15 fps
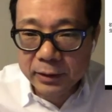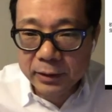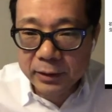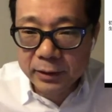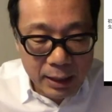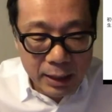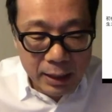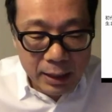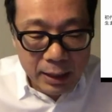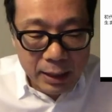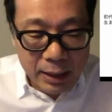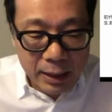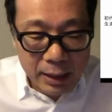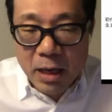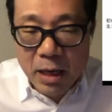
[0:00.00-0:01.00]
ですね、
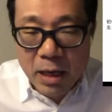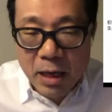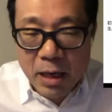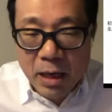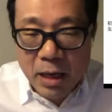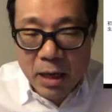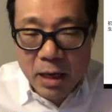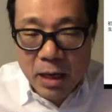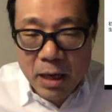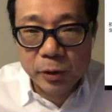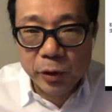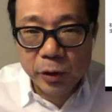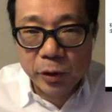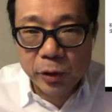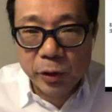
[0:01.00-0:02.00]

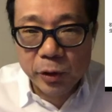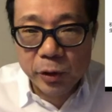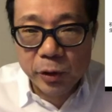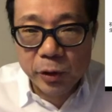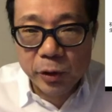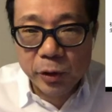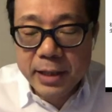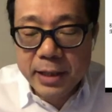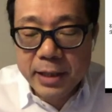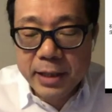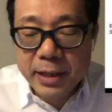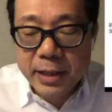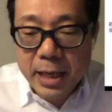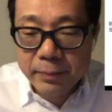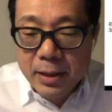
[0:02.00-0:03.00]
MacBook Pro ので
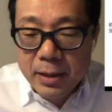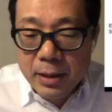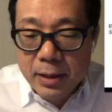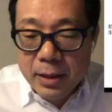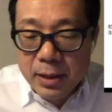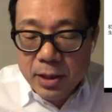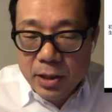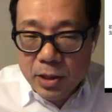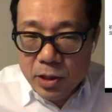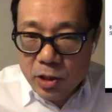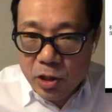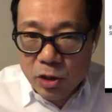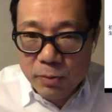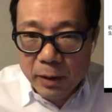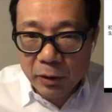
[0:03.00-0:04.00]
すね、
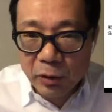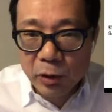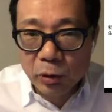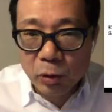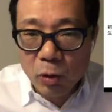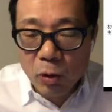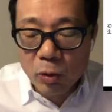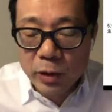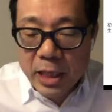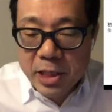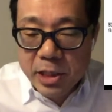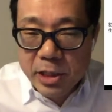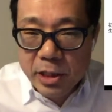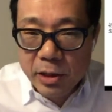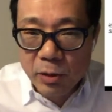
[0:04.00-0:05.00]
シルバーの色
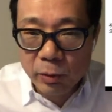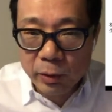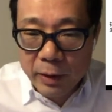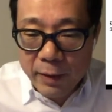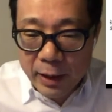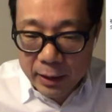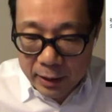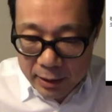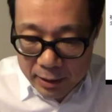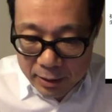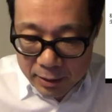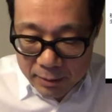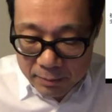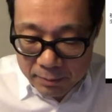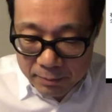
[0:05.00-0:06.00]
と同じ色なわ
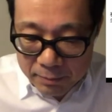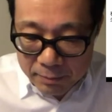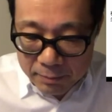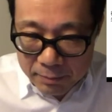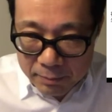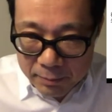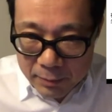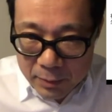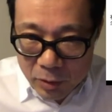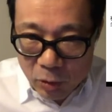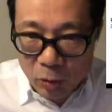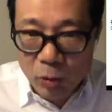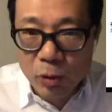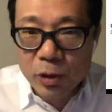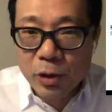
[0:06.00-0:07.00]
けです。
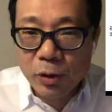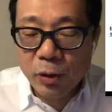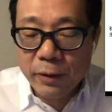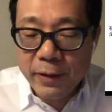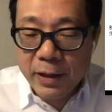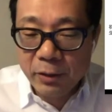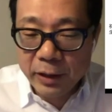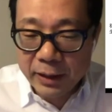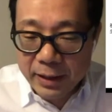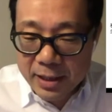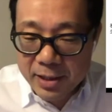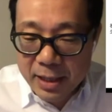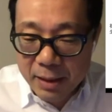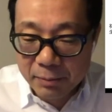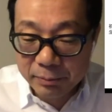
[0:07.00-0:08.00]
ちょっとこれは
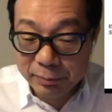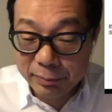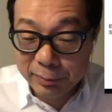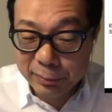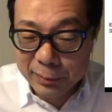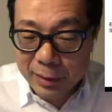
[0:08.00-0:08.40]
余談でした。